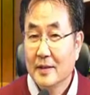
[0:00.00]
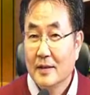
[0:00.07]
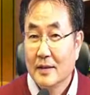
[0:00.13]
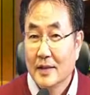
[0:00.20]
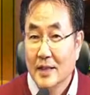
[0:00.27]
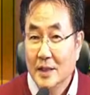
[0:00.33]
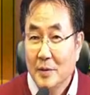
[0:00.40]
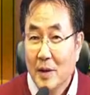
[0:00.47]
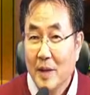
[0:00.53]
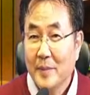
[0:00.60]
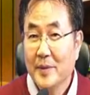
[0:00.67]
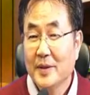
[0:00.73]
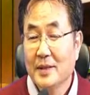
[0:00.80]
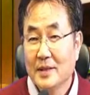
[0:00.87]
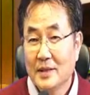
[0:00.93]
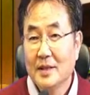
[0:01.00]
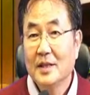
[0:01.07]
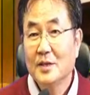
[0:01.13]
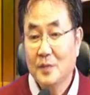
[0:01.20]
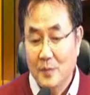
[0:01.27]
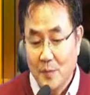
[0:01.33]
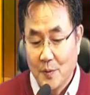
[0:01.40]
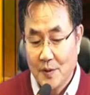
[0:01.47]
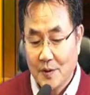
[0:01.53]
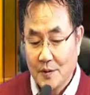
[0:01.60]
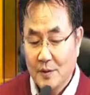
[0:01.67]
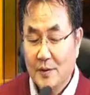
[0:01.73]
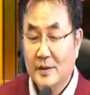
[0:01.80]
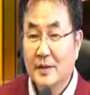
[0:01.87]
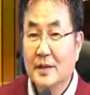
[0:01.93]
이 화면을 그대로
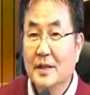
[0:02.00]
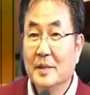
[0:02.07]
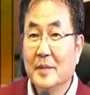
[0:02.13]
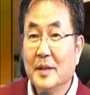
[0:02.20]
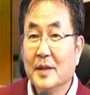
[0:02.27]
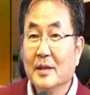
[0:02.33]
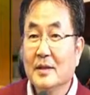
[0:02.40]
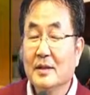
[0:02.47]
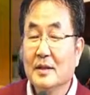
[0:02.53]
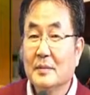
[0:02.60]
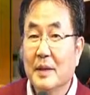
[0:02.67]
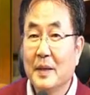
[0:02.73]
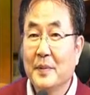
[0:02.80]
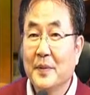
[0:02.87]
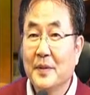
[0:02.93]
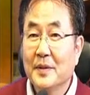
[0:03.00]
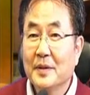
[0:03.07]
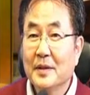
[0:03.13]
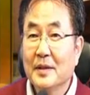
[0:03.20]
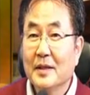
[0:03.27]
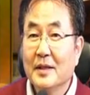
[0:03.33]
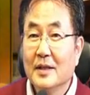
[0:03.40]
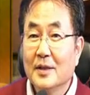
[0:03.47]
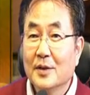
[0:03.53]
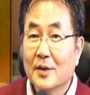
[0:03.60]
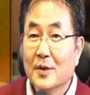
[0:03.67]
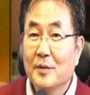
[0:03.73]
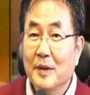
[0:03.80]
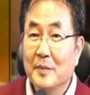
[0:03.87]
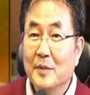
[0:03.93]
보여드리면 그 발표는
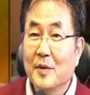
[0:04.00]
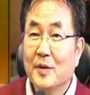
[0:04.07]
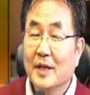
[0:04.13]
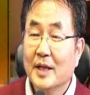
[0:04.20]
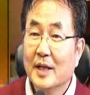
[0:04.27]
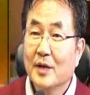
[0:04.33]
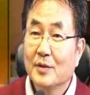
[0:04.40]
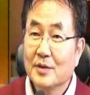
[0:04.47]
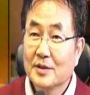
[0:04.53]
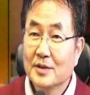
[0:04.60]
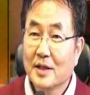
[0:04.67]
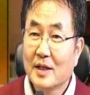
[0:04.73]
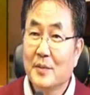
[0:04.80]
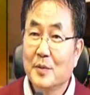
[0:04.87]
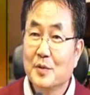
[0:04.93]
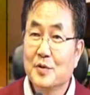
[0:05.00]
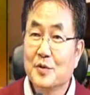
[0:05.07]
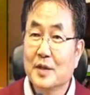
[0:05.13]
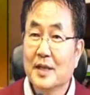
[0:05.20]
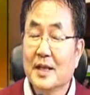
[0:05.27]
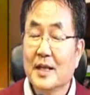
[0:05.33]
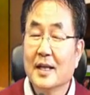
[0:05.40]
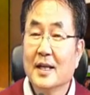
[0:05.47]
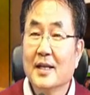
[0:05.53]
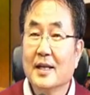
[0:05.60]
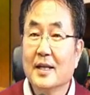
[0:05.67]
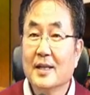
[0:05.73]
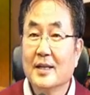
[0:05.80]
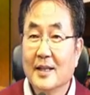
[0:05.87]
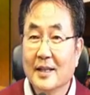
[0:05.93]
더 완벽하게 어디서나 볼 수 있게
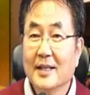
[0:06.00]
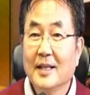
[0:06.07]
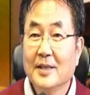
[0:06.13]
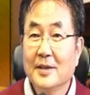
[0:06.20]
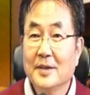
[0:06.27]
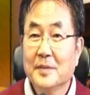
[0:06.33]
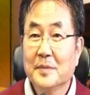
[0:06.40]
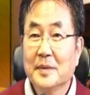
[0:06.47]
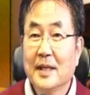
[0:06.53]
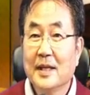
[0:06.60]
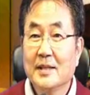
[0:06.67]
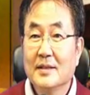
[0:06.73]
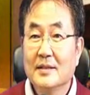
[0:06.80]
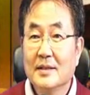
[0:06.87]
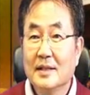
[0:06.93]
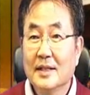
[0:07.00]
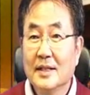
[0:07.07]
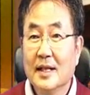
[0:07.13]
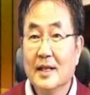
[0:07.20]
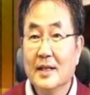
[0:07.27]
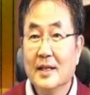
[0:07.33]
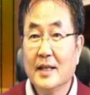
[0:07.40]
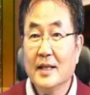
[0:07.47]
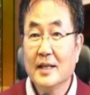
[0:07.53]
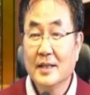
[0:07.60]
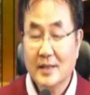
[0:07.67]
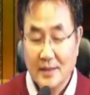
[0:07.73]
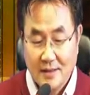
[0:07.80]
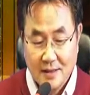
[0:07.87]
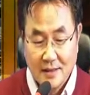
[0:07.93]
된다는 것입니다. 이것은 디캐릭에
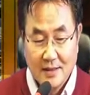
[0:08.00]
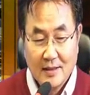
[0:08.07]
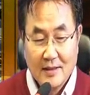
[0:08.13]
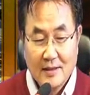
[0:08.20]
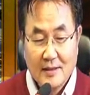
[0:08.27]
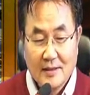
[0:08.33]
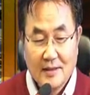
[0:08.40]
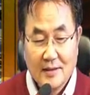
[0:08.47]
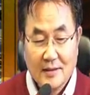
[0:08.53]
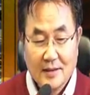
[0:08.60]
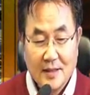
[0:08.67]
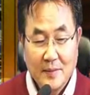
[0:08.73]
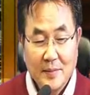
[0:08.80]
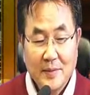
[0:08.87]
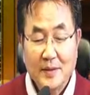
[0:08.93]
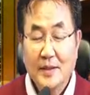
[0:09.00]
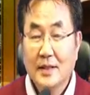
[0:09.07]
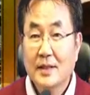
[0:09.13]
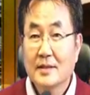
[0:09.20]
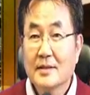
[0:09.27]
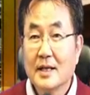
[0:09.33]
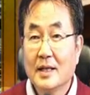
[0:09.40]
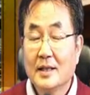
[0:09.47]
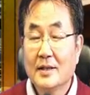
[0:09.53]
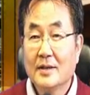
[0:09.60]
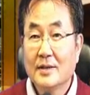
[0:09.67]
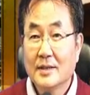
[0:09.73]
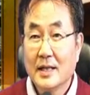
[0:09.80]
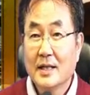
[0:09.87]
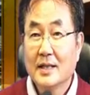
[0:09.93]
있는 그 최 대표님께서 하는
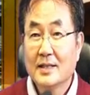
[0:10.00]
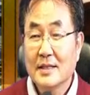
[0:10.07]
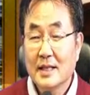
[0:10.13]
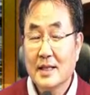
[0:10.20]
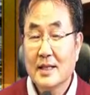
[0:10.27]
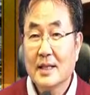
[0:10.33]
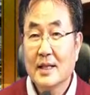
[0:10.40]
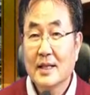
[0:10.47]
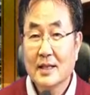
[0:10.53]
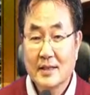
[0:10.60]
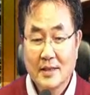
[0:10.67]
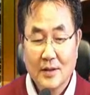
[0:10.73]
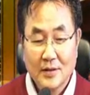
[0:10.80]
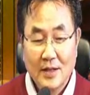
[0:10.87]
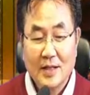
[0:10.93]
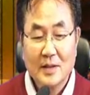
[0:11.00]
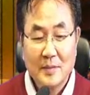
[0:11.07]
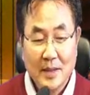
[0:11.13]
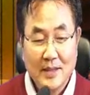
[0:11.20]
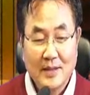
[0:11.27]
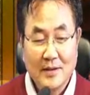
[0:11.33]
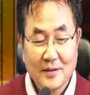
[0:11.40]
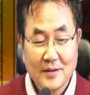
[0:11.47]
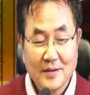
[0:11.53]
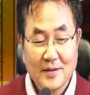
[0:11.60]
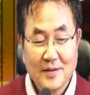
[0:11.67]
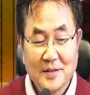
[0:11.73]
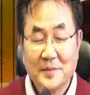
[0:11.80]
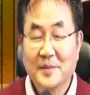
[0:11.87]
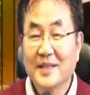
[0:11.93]
것 잠깐 짧게 허락을
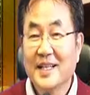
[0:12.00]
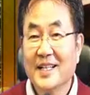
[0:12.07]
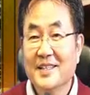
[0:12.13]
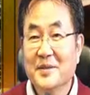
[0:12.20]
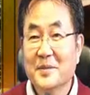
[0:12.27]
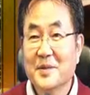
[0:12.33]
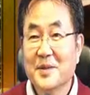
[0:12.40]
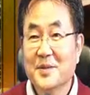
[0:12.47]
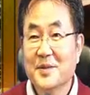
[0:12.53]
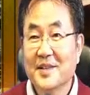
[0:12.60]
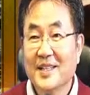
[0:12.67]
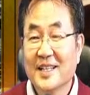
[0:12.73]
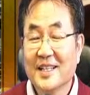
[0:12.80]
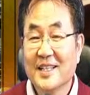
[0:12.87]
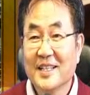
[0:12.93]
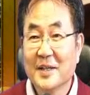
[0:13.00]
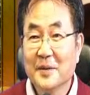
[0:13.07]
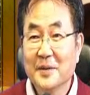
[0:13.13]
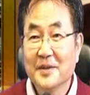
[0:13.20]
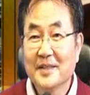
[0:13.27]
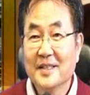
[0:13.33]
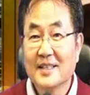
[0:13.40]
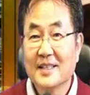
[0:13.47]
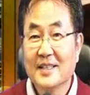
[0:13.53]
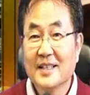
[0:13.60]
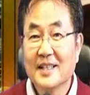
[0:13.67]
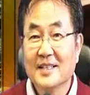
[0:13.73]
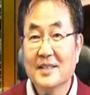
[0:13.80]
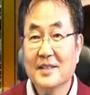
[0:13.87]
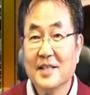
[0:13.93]
받았습니다. 좀 써도 되겠냐고. 근데
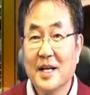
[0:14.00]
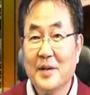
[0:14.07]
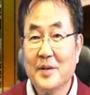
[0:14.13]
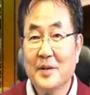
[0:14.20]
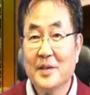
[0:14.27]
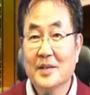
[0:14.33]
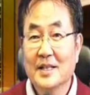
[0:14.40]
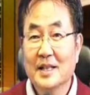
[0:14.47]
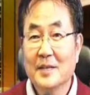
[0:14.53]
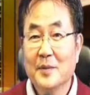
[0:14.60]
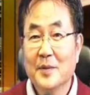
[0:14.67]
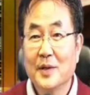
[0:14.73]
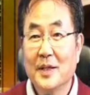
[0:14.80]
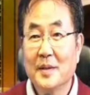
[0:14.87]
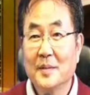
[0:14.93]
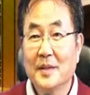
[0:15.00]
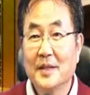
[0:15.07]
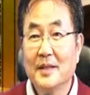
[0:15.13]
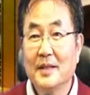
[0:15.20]
그렇게 해서 나오는 걸 잠깐 보게 되면